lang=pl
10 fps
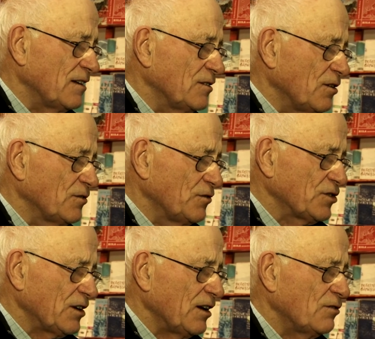i od
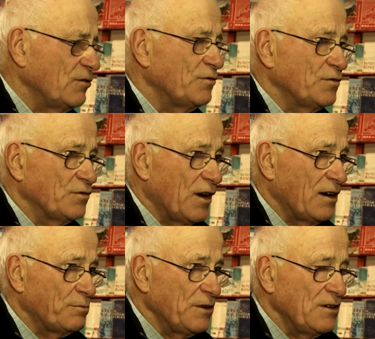szeregu
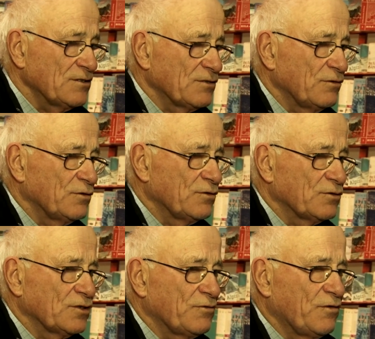alpinistów,
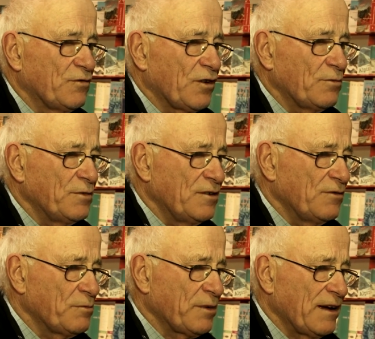którzy robili
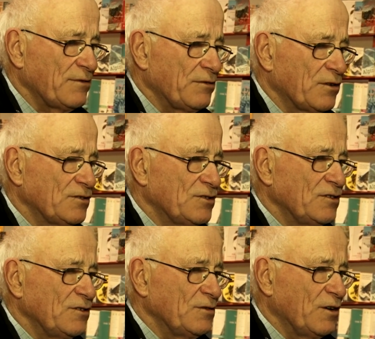wyprawy,
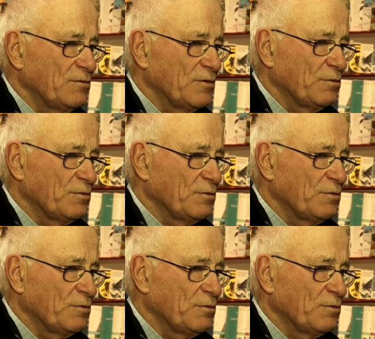wchodzili i, on,